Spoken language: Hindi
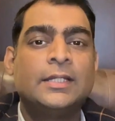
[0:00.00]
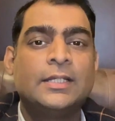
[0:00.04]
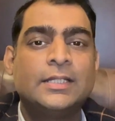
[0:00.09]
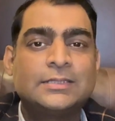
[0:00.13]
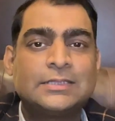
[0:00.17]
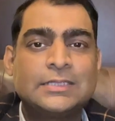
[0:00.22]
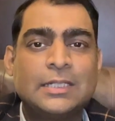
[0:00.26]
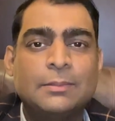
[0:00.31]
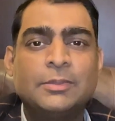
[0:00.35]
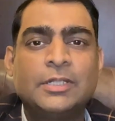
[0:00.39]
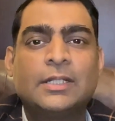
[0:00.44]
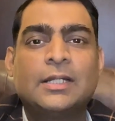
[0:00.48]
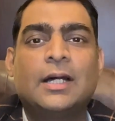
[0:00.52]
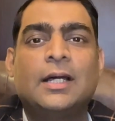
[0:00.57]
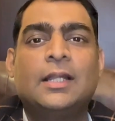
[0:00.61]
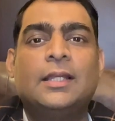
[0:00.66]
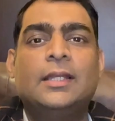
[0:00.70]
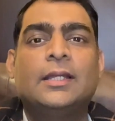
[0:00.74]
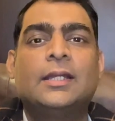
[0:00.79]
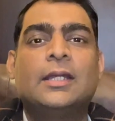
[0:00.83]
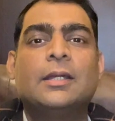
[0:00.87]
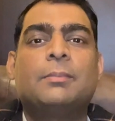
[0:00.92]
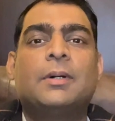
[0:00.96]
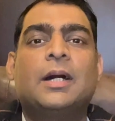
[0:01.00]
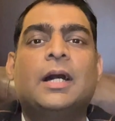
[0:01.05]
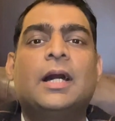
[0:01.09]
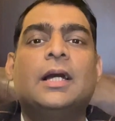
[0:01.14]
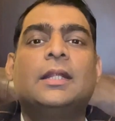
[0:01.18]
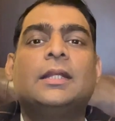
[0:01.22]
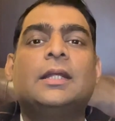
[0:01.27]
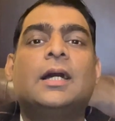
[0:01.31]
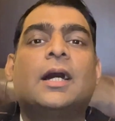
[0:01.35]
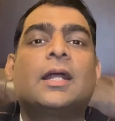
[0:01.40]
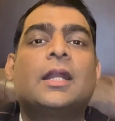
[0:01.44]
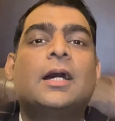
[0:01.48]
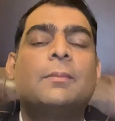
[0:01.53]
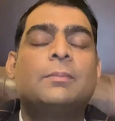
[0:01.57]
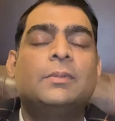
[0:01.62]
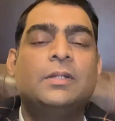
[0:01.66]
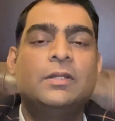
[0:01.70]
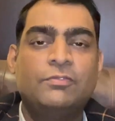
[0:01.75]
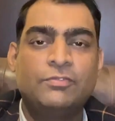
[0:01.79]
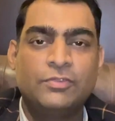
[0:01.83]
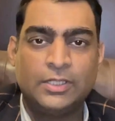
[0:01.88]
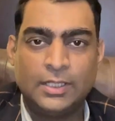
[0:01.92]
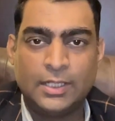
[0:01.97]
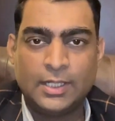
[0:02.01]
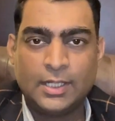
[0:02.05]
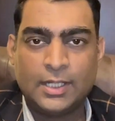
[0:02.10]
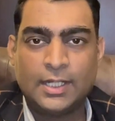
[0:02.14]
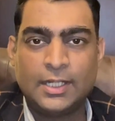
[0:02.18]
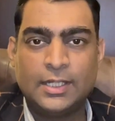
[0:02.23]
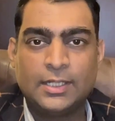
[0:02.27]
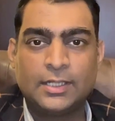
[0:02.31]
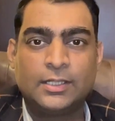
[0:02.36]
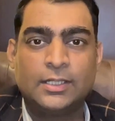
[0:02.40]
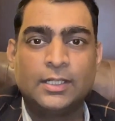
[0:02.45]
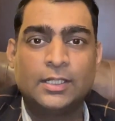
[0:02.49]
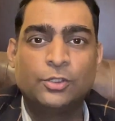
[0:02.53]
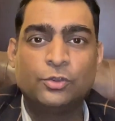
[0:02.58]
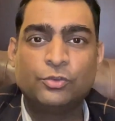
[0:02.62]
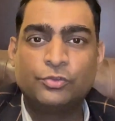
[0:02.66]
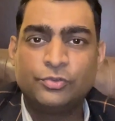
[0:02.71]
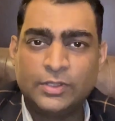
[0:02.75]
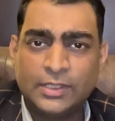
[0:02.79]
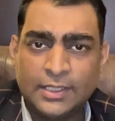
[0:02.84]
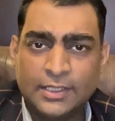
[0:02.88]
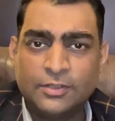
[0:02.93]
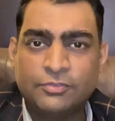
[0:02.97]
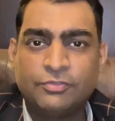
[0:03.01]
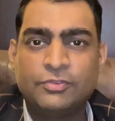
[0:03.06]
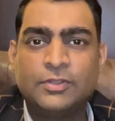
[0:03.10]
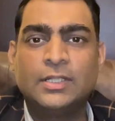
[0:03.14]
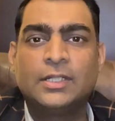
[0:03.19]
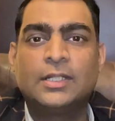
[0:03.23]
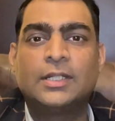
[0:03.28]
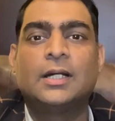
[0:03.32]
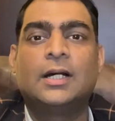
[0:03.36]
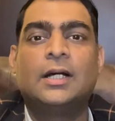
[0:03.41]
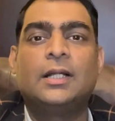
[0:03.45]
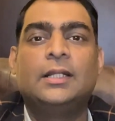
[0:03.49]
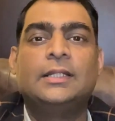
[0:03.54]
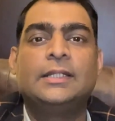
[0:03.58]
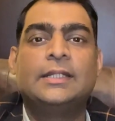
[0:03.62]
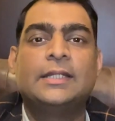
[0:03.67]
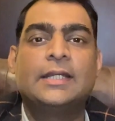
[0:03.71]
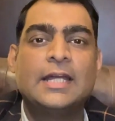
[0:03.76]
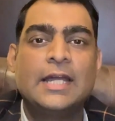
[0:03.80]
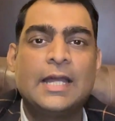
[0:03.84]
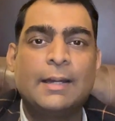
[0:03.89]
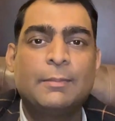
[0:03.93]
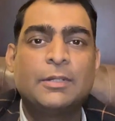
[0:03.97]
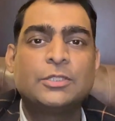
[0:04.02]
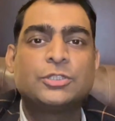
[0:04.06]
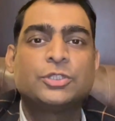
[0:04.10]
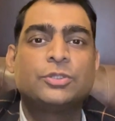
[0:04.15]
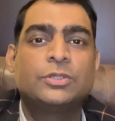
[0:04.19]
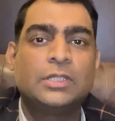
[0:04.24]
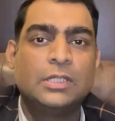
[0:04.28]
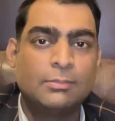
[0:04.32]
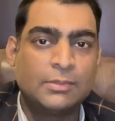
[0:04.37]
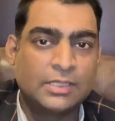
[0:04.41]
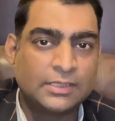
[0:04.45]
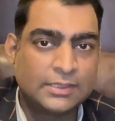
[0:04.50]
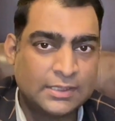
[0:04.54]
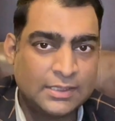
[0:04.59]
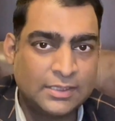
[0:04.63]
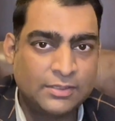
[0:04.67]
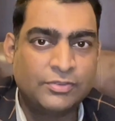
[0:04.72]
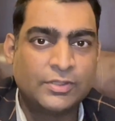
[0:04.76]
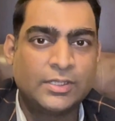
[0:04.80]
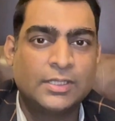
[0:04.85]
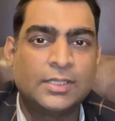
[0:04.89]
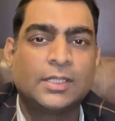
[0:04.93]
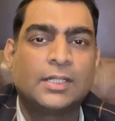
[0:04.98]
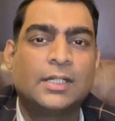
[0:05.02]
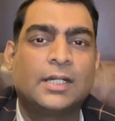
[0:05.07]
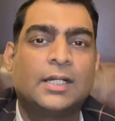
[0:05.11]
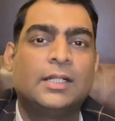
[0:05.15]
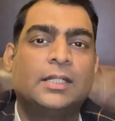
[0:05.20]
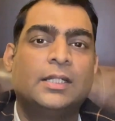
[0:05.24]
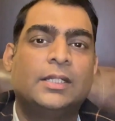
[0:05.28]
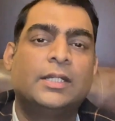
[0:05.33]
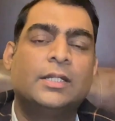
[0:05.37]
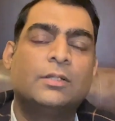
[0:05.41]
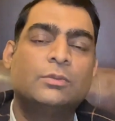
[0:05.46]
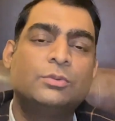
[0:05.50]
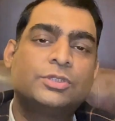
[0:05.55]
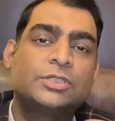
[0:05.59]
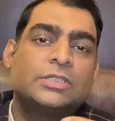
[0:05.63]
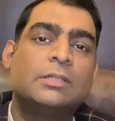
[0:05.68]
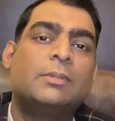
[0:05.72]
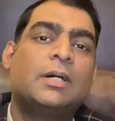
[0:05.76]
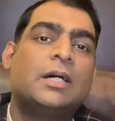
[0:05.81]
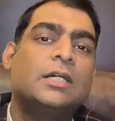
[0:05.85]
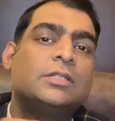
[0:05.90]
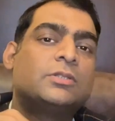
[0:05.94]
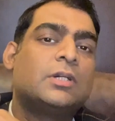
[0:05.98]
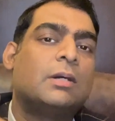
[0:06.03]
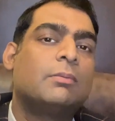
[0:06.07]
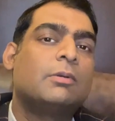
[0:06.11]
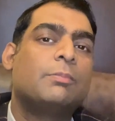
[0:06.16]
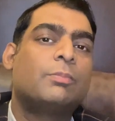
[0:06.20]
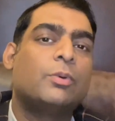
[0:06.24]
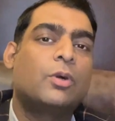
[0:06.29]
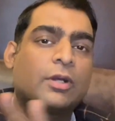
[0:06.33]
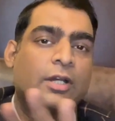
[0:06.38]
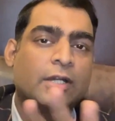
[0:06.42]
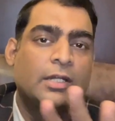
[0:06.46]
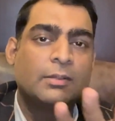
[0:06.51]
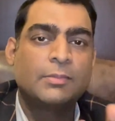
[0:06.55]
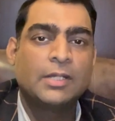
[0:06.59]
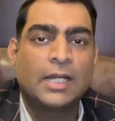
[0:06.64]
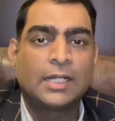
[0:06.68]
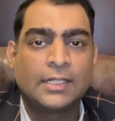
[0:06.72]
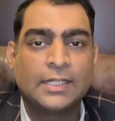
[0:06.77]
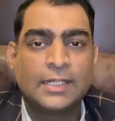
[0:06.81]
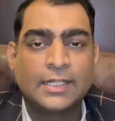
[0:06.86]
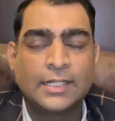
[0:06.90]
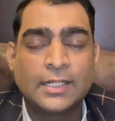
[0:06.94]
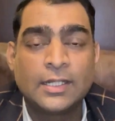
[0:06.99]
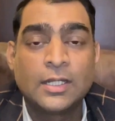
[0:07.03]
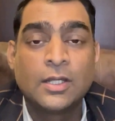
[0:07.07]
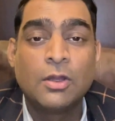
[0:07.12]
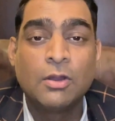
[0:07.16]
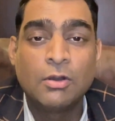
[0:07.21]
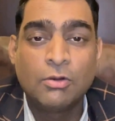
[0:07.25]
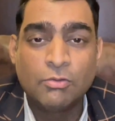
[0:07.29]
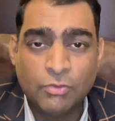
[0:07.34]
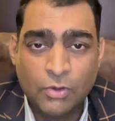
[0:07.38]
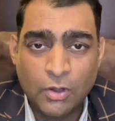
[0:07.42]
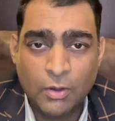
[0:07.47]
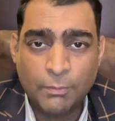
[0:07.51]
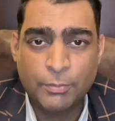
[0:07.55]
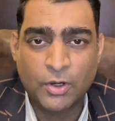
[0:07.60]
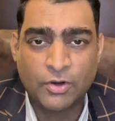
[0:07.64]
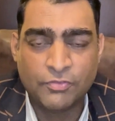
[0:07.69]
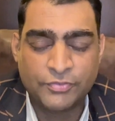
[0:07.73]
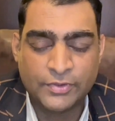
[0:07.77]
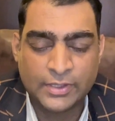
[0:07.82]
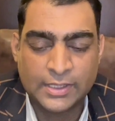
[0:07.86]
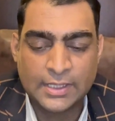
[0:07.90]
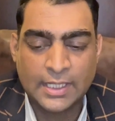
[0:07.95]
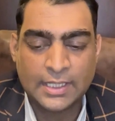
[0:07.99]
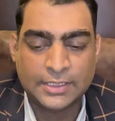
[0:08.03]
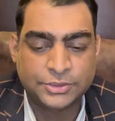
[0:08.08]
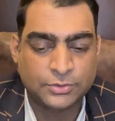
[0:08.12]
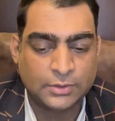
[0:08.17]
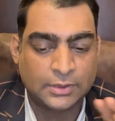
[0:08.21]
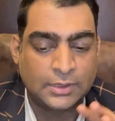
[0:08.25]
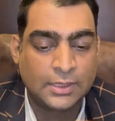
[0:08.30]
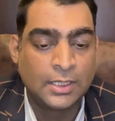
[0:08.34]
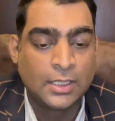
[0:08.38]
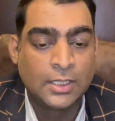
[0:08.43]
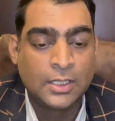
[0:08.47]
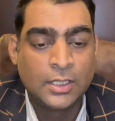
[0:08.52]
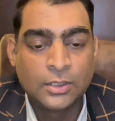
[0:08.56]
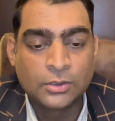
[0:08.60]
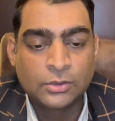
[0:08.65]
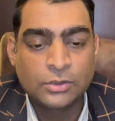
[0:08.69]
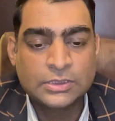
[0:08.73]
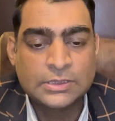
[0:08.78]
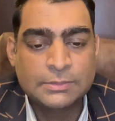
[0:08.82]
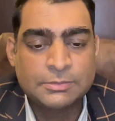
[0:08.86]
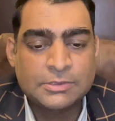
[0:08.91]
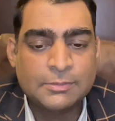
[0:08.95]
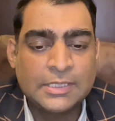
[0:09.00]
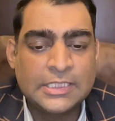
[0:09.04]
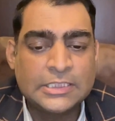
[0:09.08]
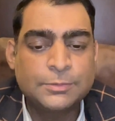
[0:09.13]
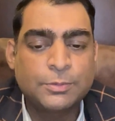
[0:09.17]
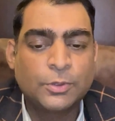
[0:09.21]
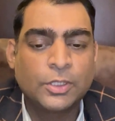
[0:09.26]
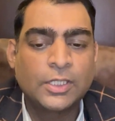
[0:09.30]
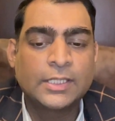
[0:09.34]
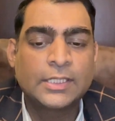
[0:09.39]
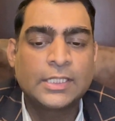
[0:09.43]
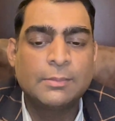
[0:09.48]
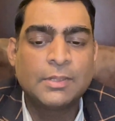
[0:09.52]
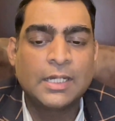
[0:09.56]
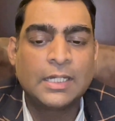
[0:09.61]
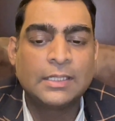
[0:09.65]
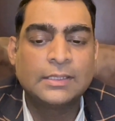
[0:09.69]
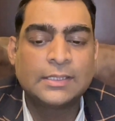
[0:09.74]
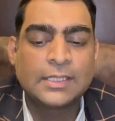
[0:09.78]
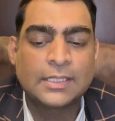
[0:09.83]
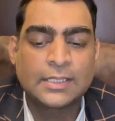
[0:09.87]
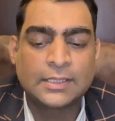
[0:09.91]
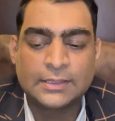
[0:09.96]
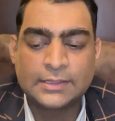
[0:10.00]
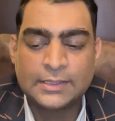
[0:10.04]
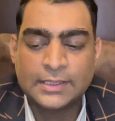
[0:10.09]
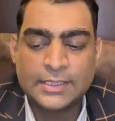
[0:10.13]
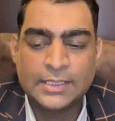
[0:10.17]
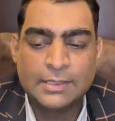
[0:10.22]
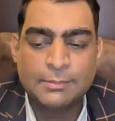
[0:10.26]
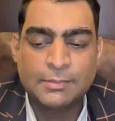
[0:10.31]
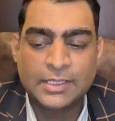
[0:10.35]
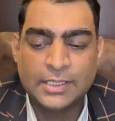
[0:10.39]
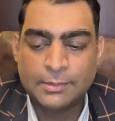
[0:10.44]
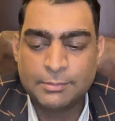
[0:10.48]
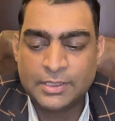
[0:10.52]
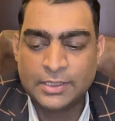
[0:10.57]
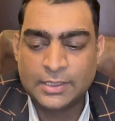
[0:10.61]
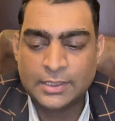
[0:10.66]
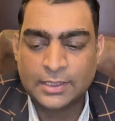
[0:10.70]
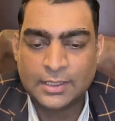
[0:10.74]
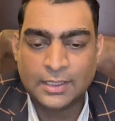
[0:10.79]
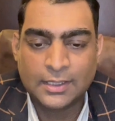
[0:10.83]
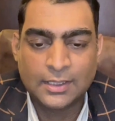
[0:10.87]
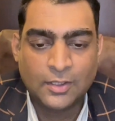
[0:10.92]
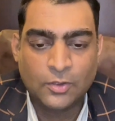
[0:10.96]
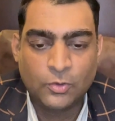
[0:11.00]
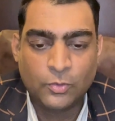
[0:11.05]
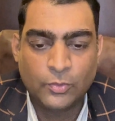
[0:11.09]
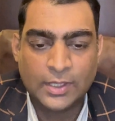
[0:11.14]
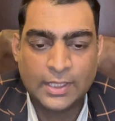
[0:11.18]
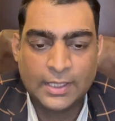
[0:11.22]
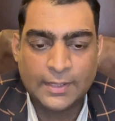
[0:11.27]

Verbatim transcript: ये सब निकालने के बाद अगर आपने वीए हायर किया तो वीए की फी निकालनी है अमेजोन की मंथली फी निकालनी है उसके बाद जो आपकी पॉकेट में आना है वो प्रॉफिट है एक्चुअल तो सबसे पहले इस प्रोडक्ट की बात कर लेते हैं ये मैंने अभी निकाला हुआ